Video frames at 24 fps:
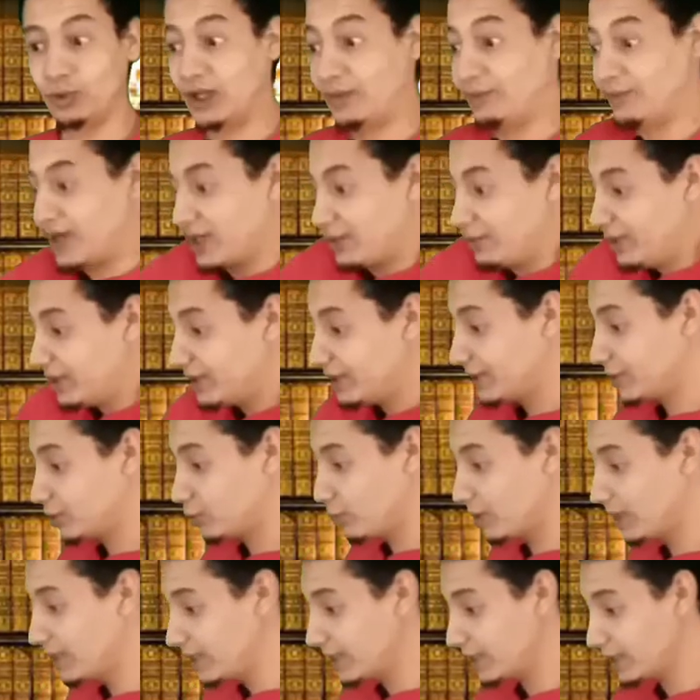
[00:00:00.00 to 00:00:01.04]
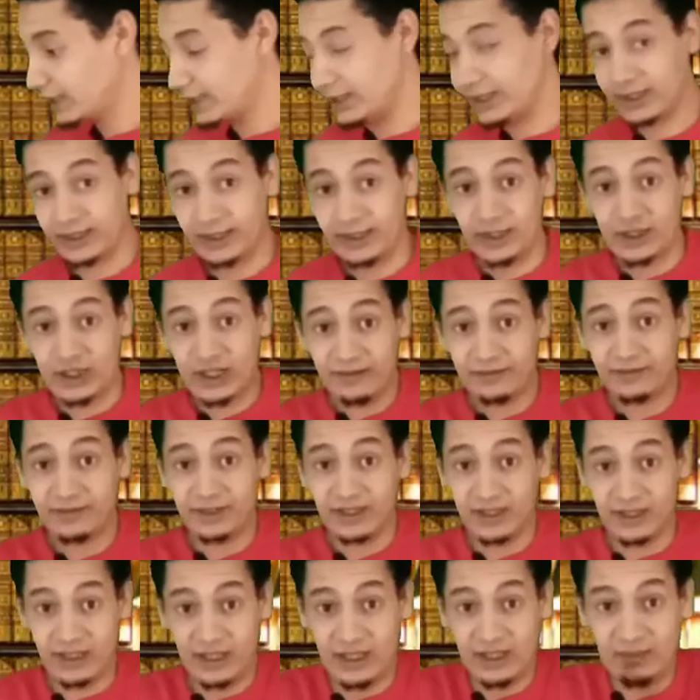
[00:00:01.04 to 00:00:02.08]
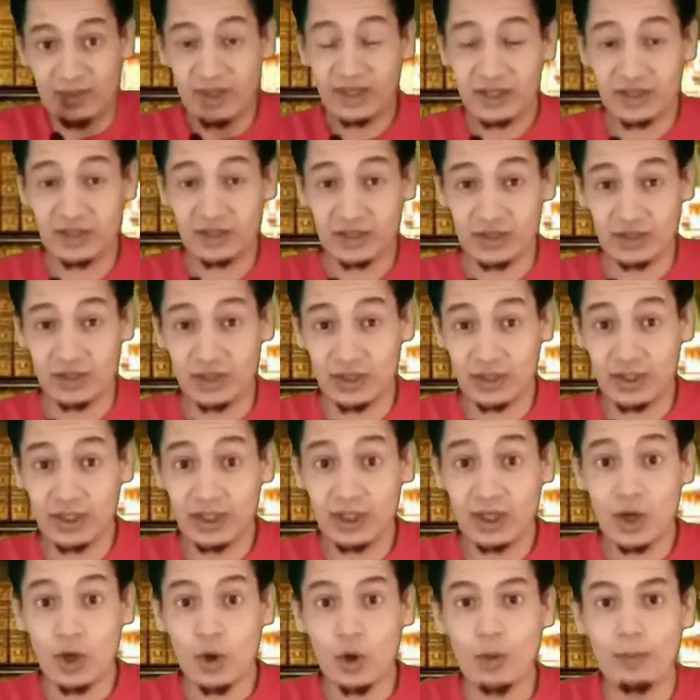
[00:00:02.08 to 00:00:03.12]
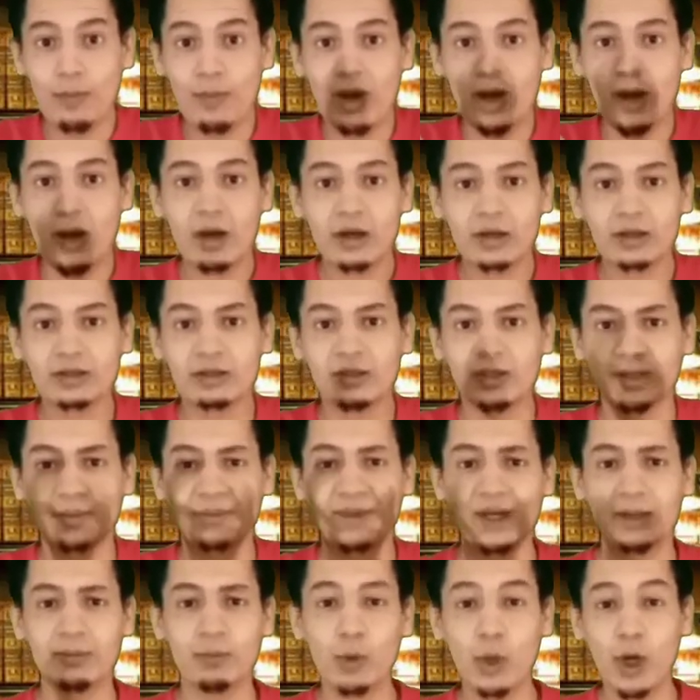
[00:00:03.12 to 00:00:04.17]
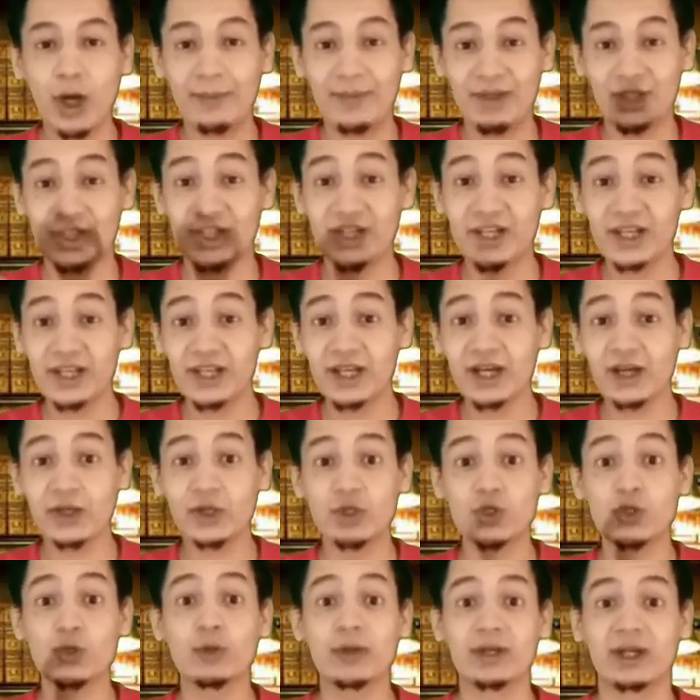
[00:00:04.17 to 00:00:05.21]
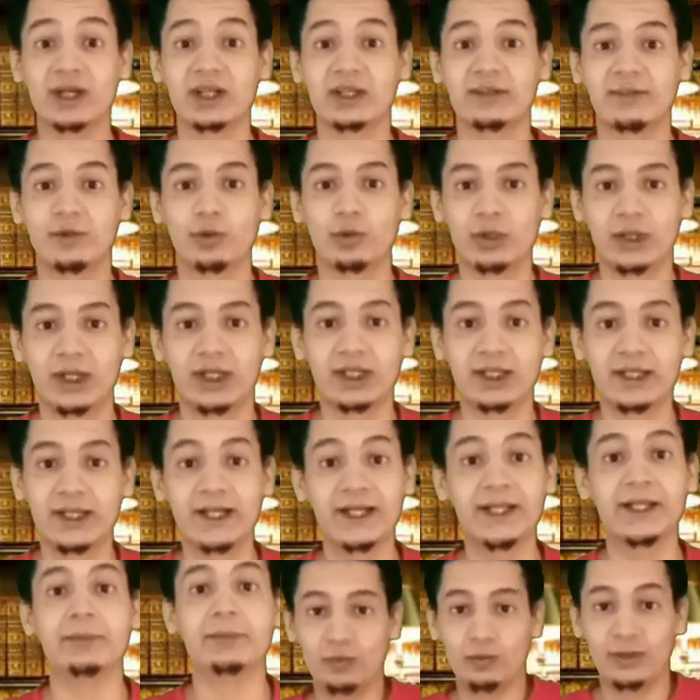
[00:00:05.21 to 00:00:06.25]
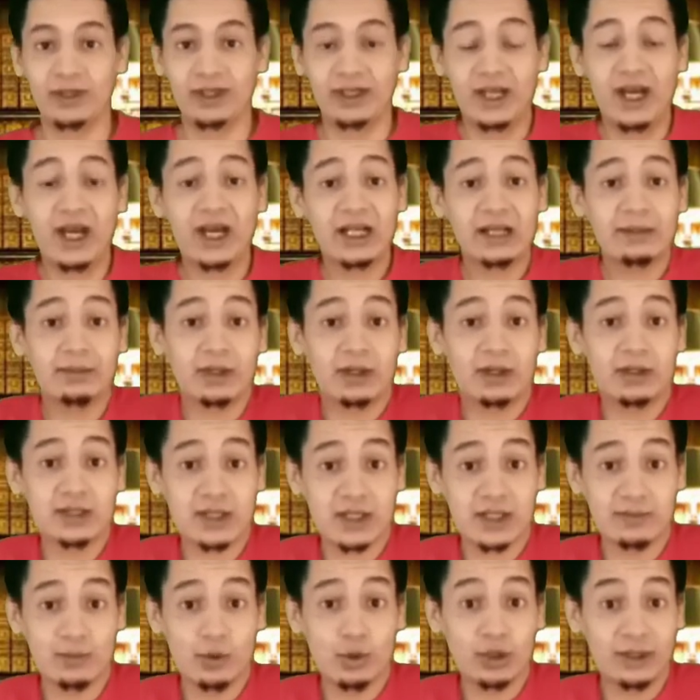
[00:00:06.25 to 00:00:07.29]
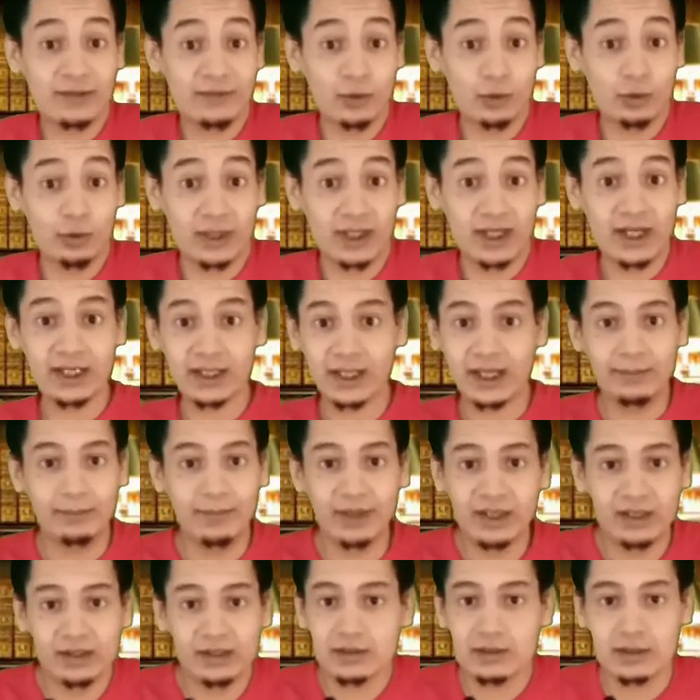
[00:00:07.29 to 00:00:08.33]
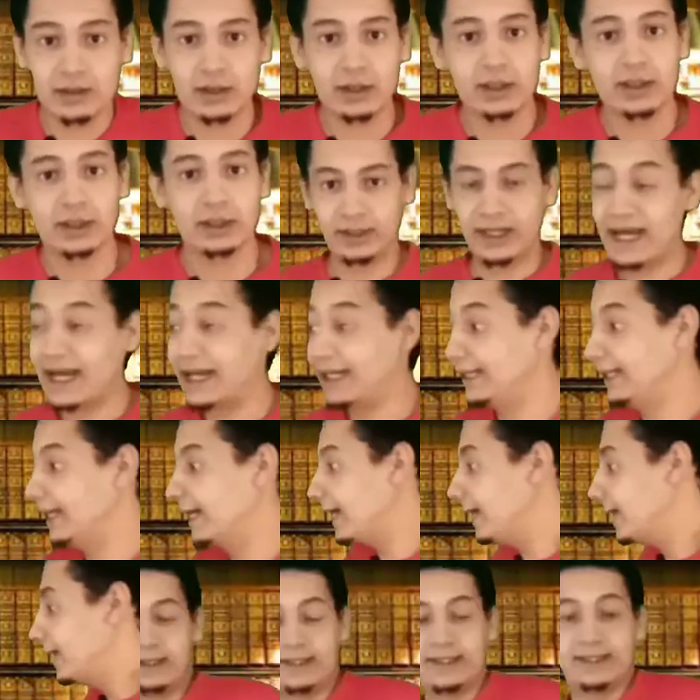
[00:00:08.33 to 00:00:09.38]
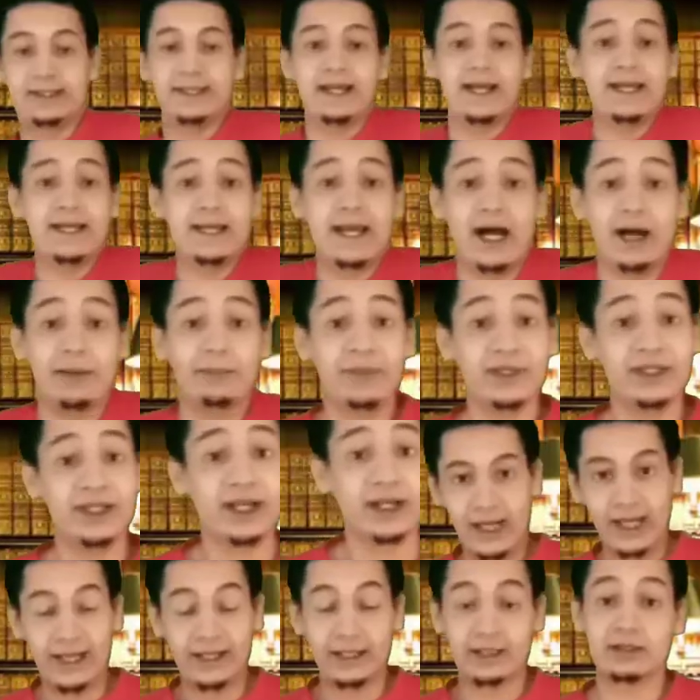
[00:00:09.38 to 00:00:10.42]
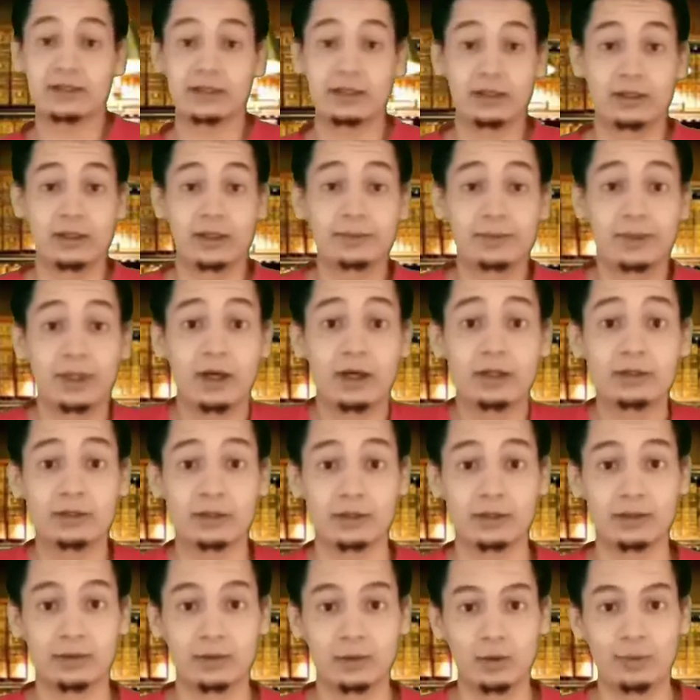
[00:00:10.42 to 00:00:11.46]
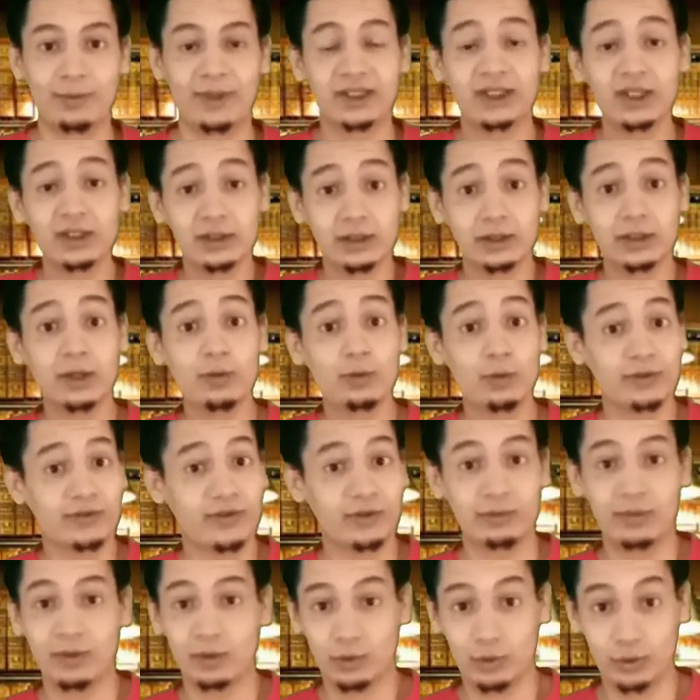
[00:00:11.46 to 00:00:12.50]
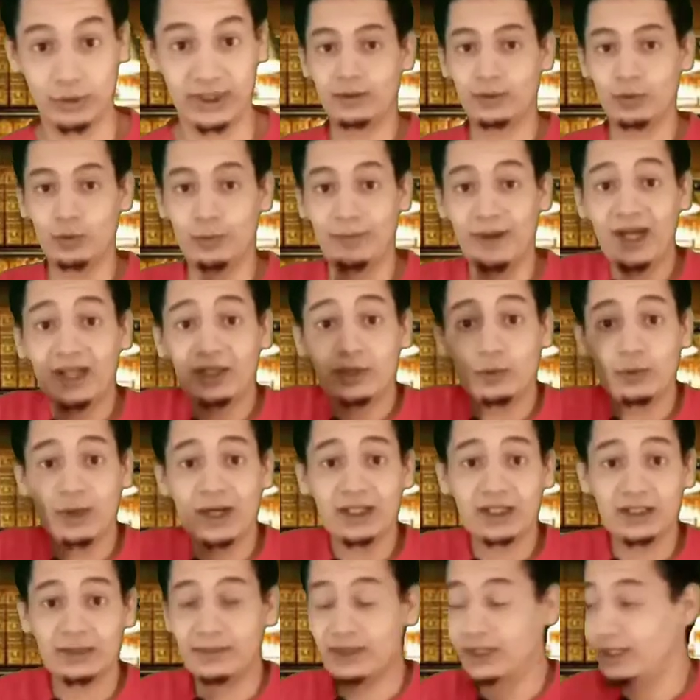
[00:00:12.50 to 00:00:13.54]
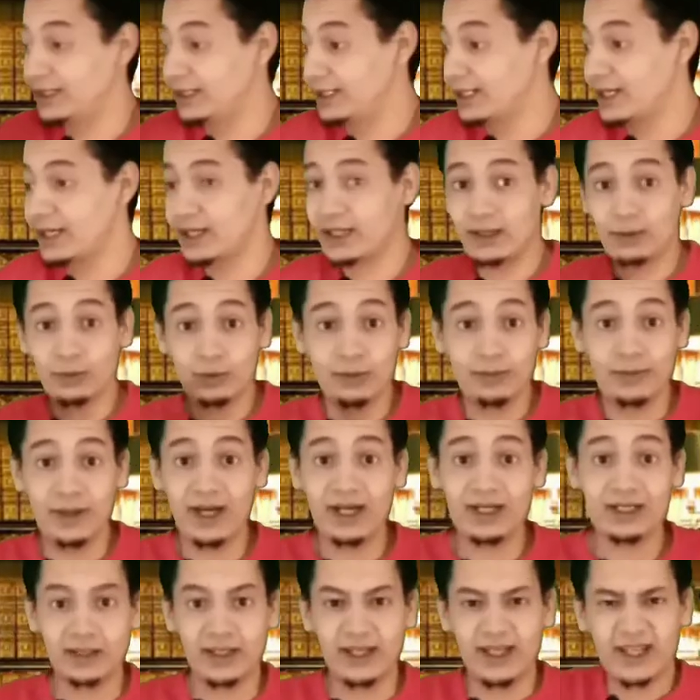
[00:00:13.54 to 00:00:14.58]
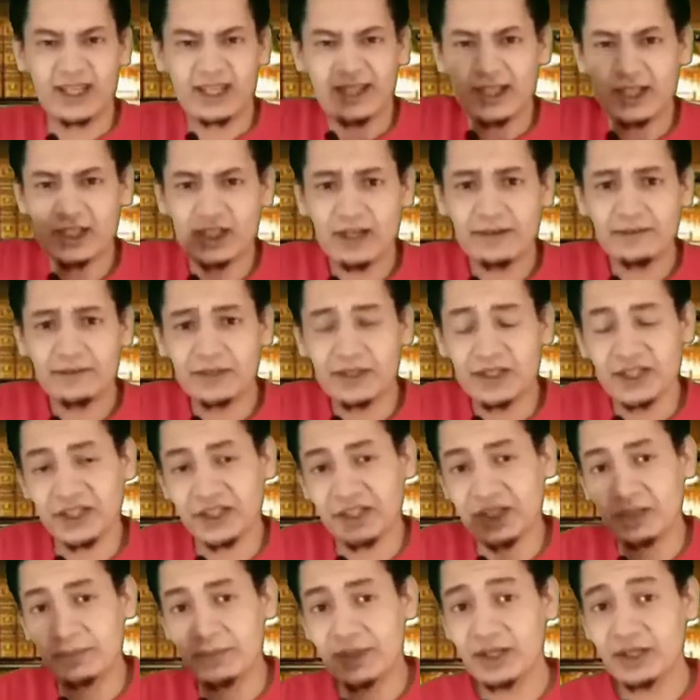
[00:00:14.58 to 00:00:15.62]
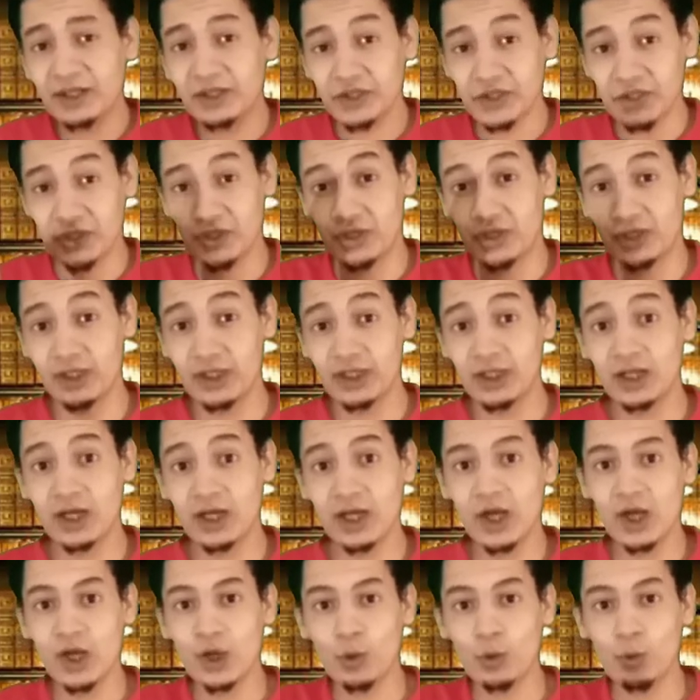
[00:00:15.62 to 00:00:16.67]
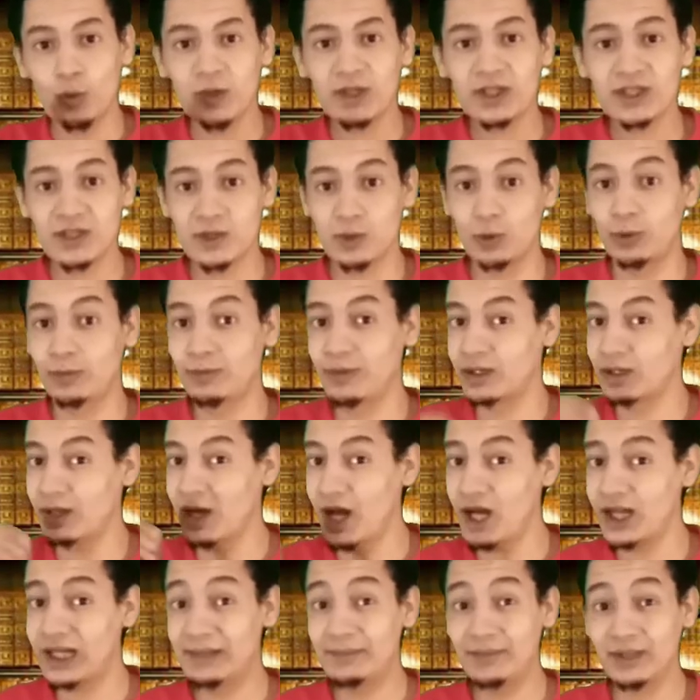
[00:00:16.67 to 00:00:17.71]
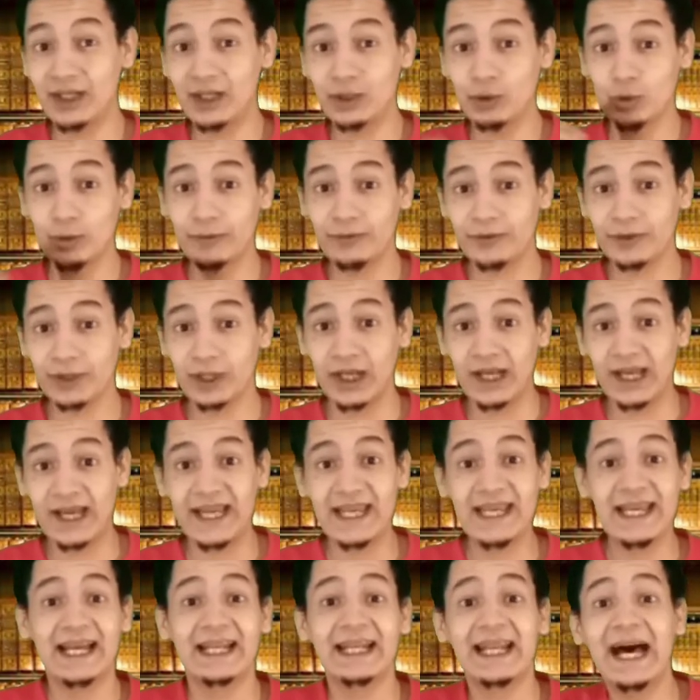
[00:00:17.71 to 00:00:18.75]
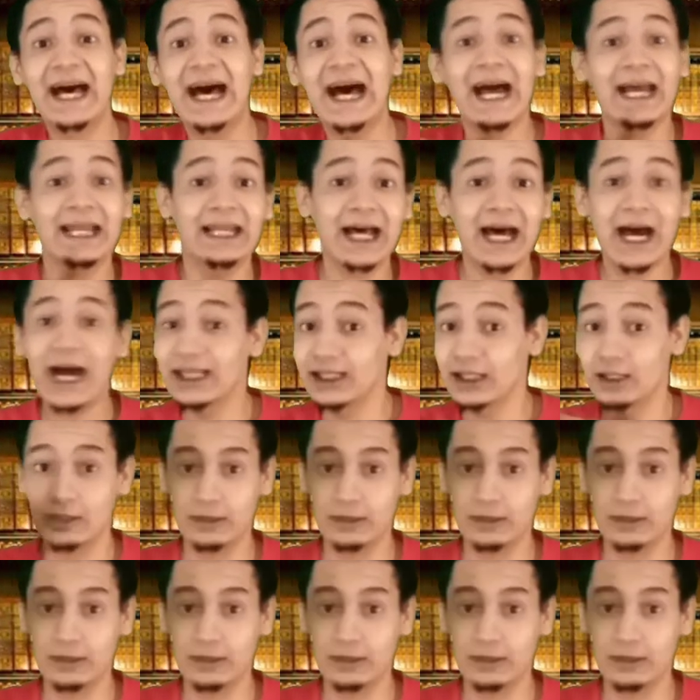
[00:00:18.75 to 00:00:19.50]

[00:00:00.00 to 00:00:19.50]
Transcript: ولما كبرت شوية اكتشفت إن بني إسرائيل هم أكتر مجموعة بشرية ذكرت في القرآن الكريم وإن أغلب القصص الموجودة في القرآن عن بني إسرائيل الله إزاي يا عم ده أنا استغربت أكتر وبدأت أدور في الموضوع الموضوع ده وبعد وقت من القراية والبحث اكتشفت ان بني اسرائيل وصلوا لمرحلة من الكفر هي الأعلى على